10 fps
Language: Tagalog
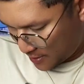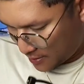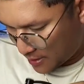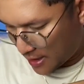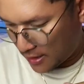
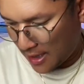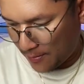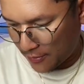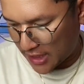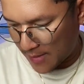okay
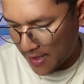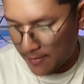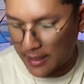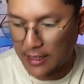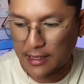tapos
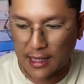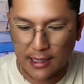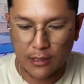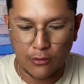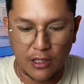ibabalik
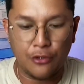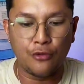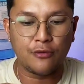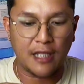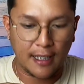natin ulit
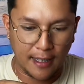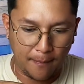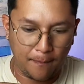yung takip